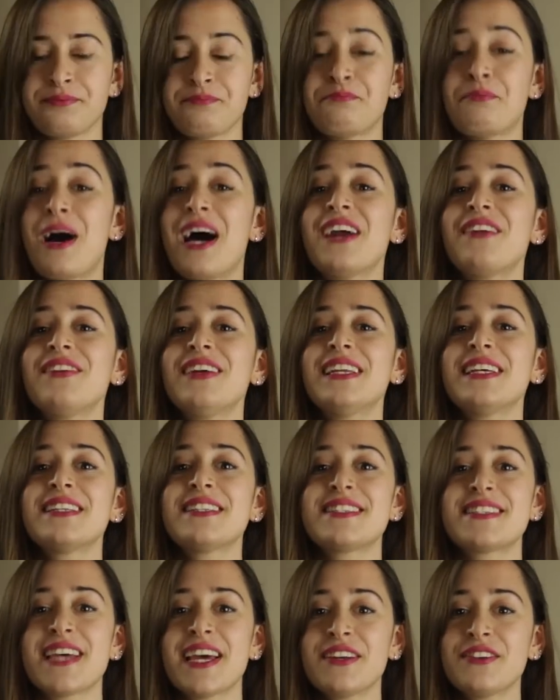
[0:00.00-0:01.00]
Marvel'ın
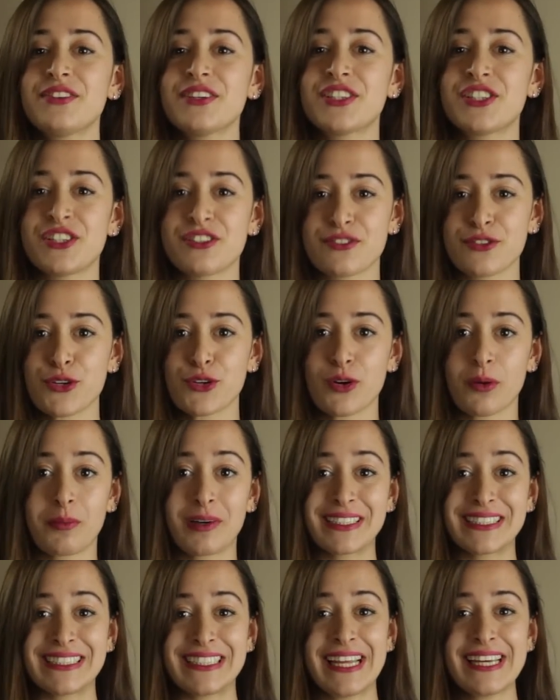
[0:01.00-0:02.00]
Sentry çizgi
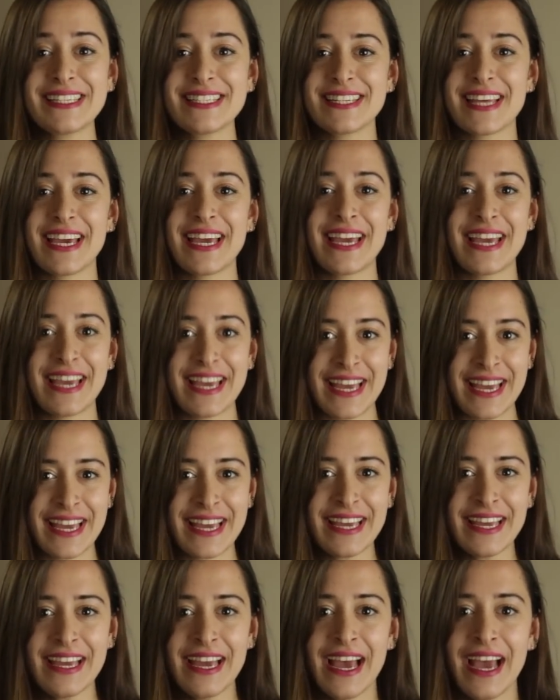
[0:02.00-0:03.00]
romanında
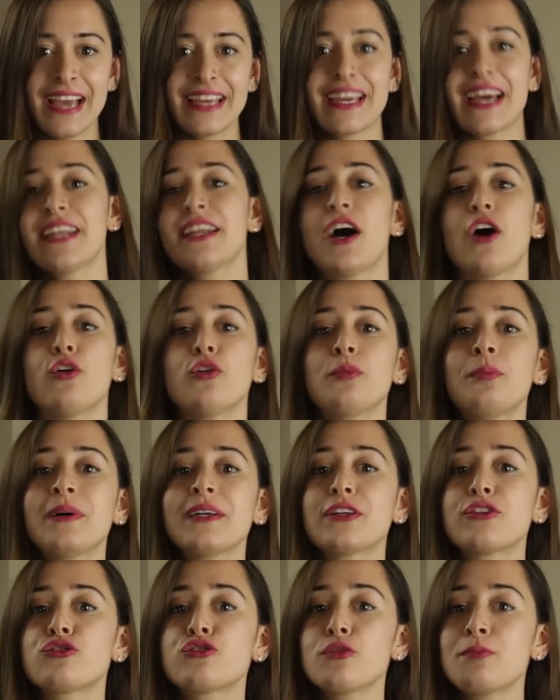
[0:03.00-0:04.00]
SHE yani
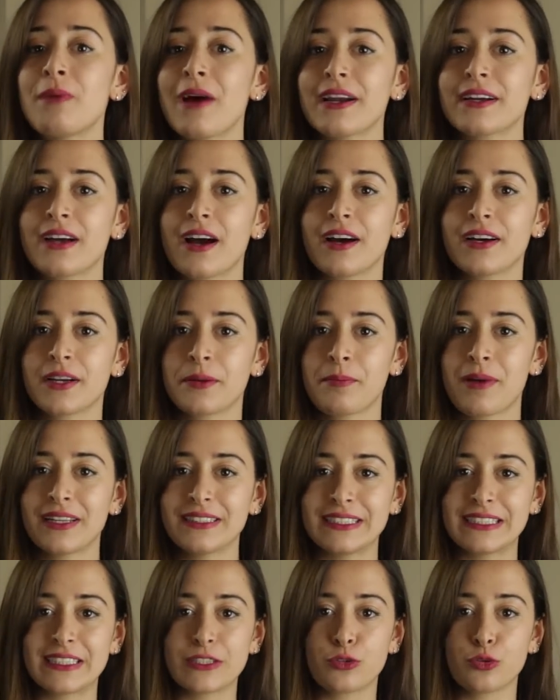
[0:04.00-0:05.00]
Avrupa'nın süper
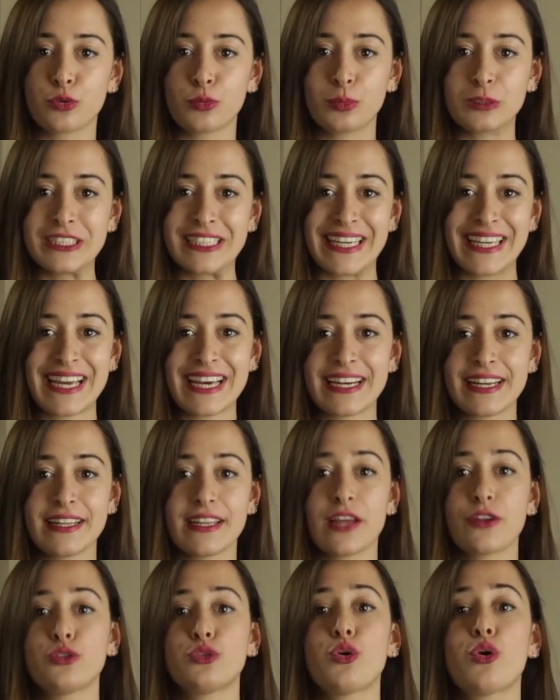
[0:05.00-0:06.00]
kahramanları grubunda yer
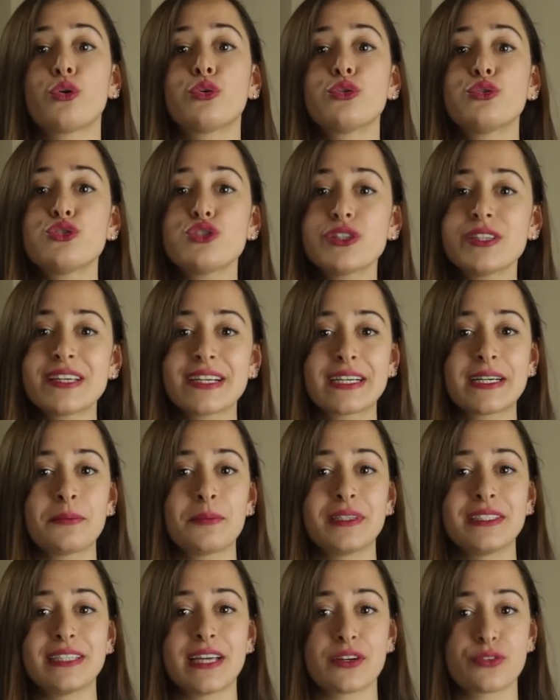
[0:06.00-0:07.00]
alan dördüncü
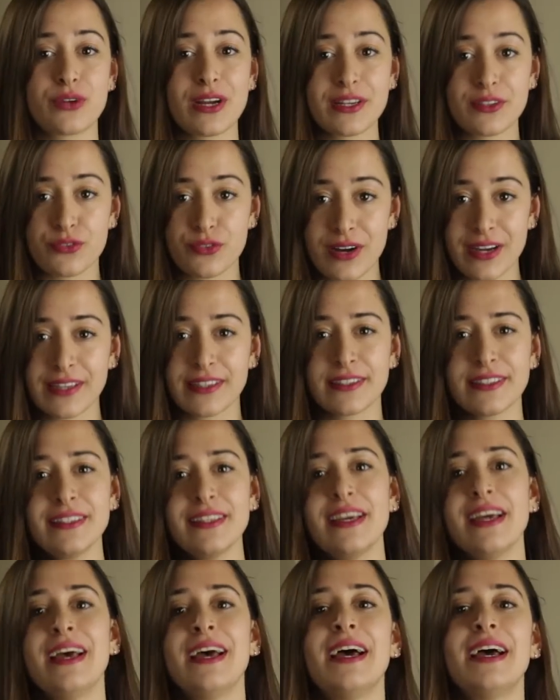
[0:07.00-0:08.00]
takımında Red Dragon,
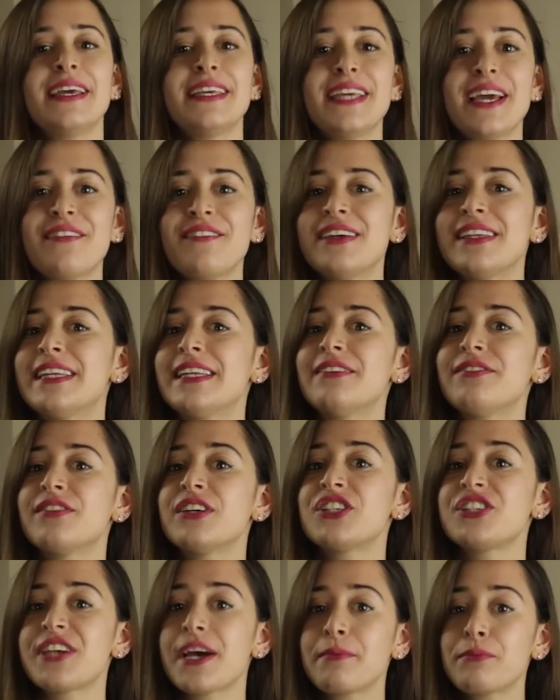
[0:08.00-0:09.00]
Yavel'in
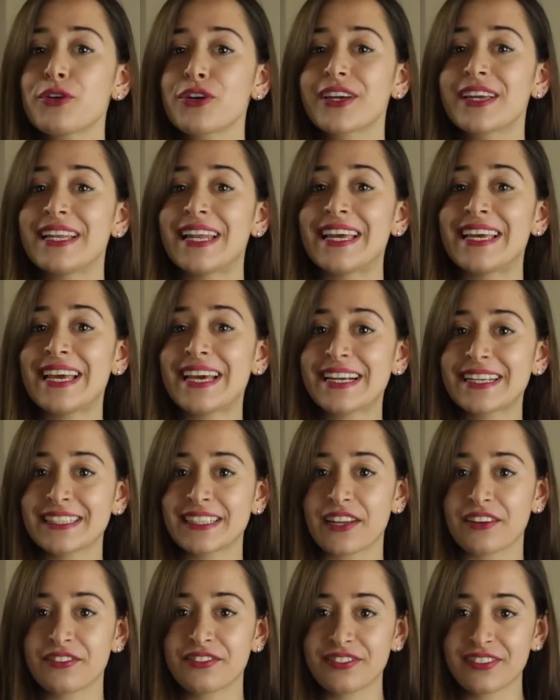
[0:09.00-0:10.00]
ve Shamrock ile yer
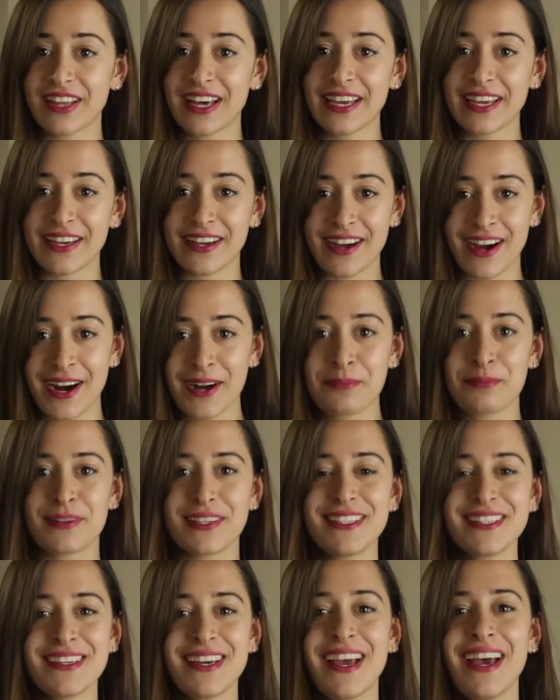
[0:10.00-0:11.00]
alan Flying
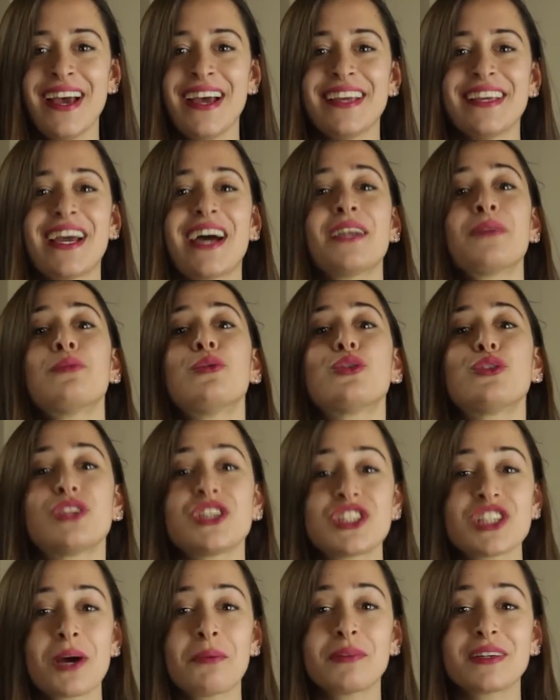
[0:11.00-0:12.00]
Carpet yani
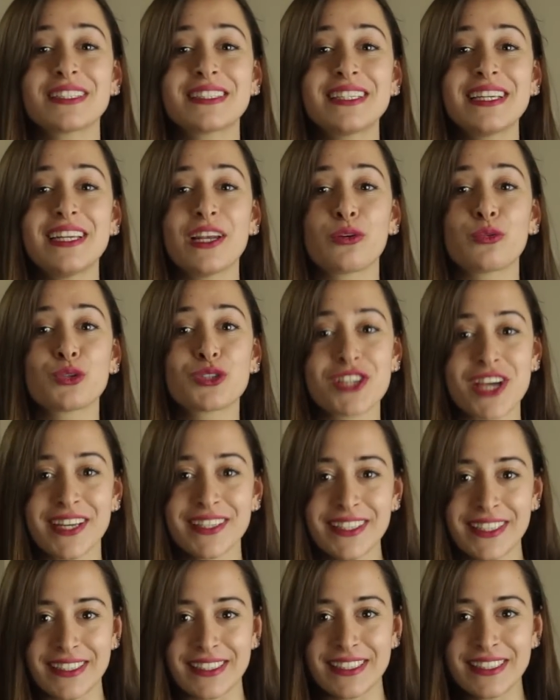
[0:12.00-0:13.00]
muhteşem adıyla
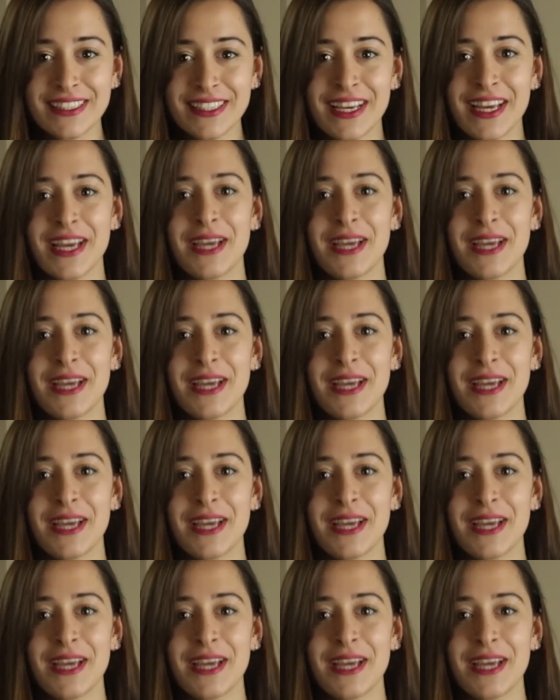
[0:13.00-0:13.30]
uçan halı